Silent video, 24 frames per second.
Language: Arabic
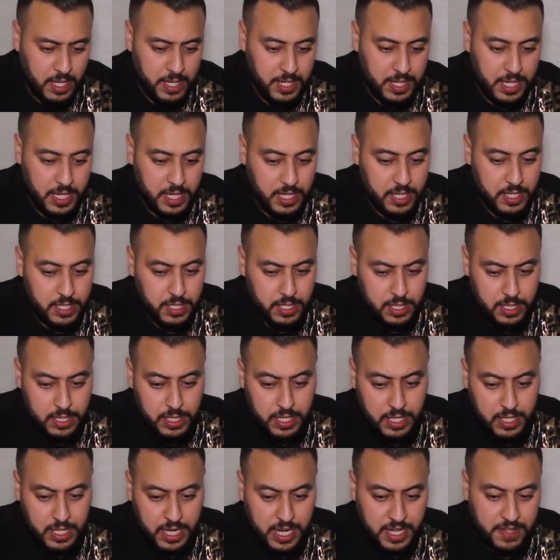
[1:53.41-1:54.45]

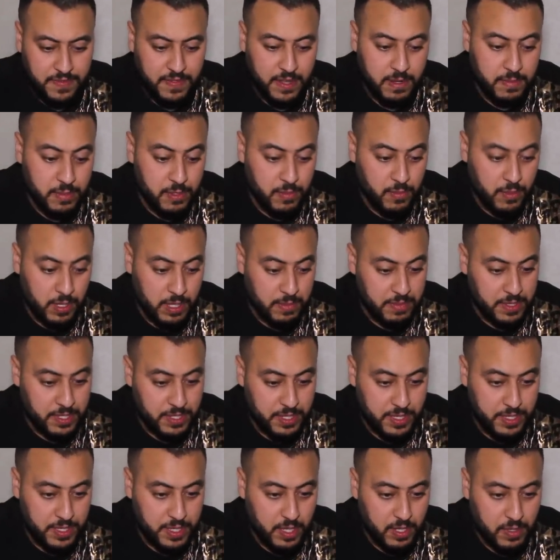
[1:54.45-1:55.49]
يعني طرحت فيها مجموعه من
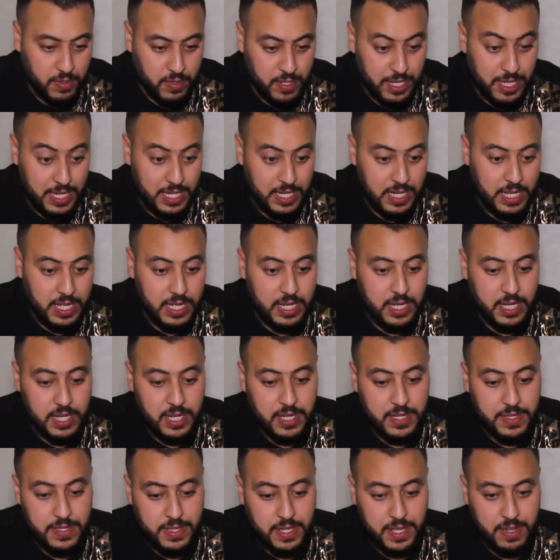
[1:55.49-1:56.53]
التساؤلات لان
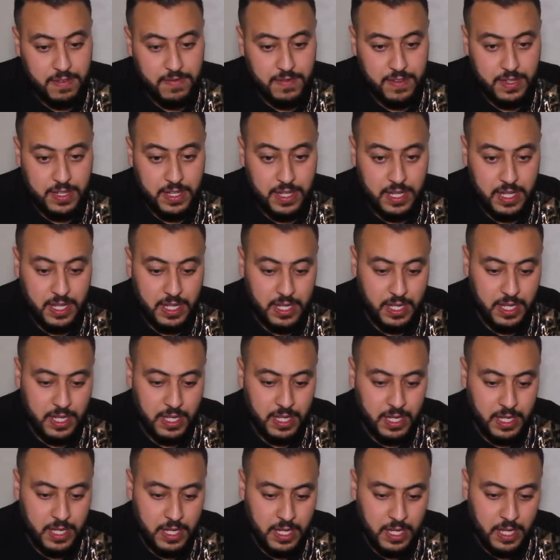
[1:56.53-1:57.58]
الانسان فاش كي